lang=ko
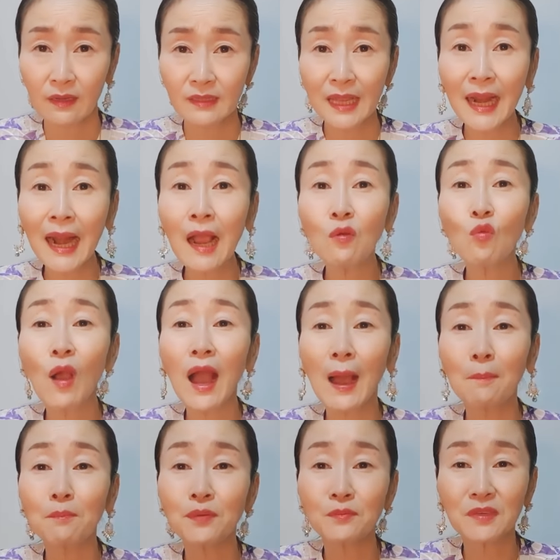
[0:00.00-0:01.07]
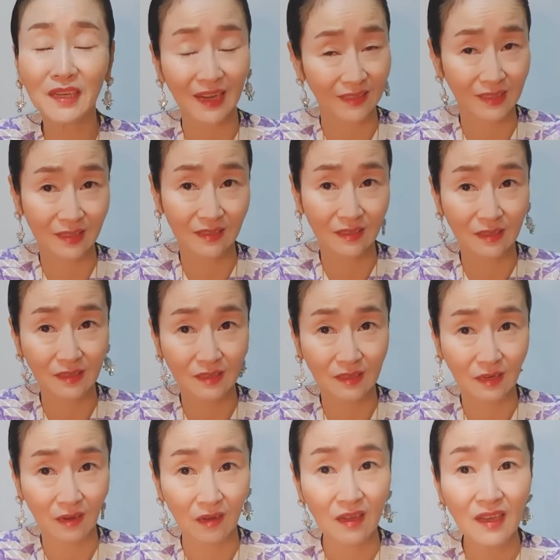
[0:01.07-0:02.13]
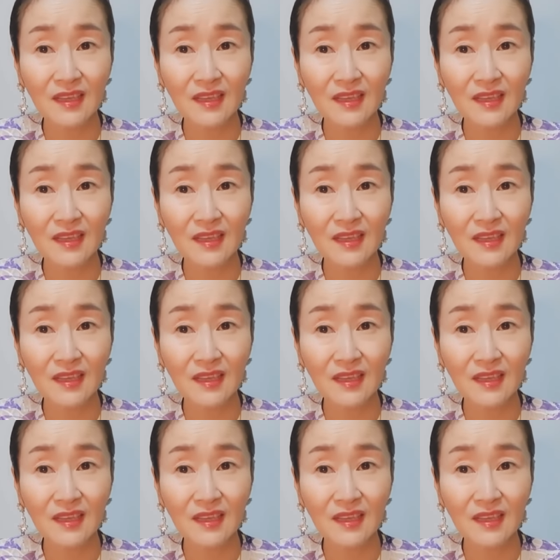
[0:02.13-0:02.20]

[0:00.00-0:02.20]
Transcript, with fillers: 사랑과 아픔을 같이 느끼지요.